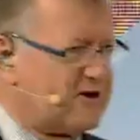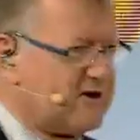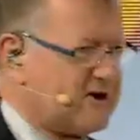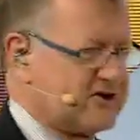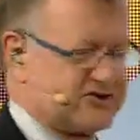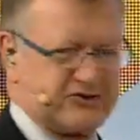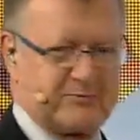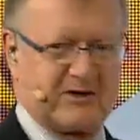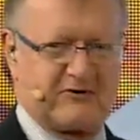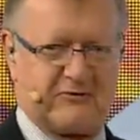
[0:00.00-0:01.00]
Uh,
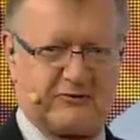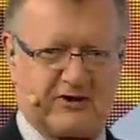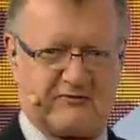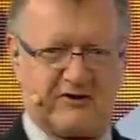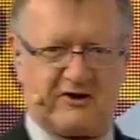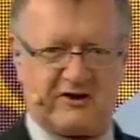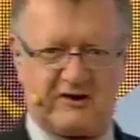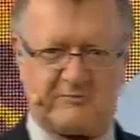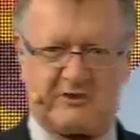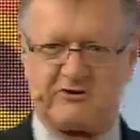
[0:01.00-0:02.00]
j'espère que vous avez
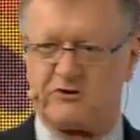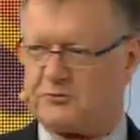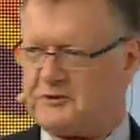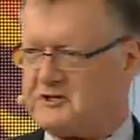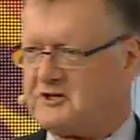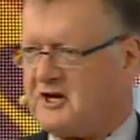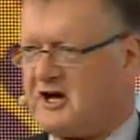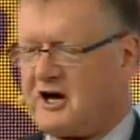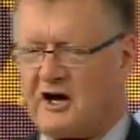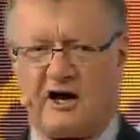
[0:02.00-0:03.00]
euh, bien dormi.
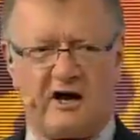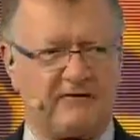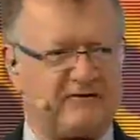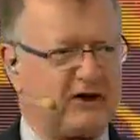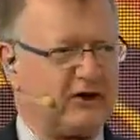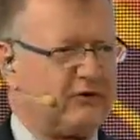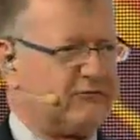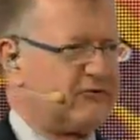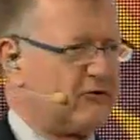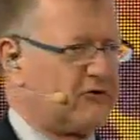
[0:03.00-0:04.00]
Uh, thank
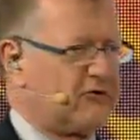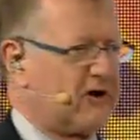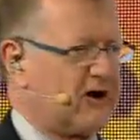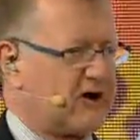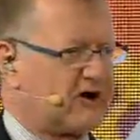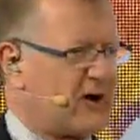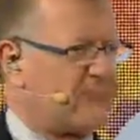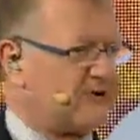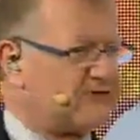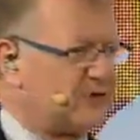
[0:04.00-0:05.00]
you for uh,
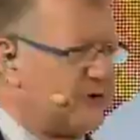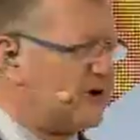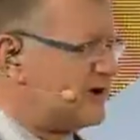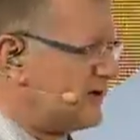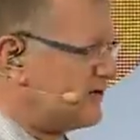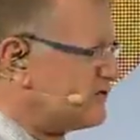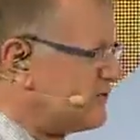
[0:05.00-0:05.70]
coming so early.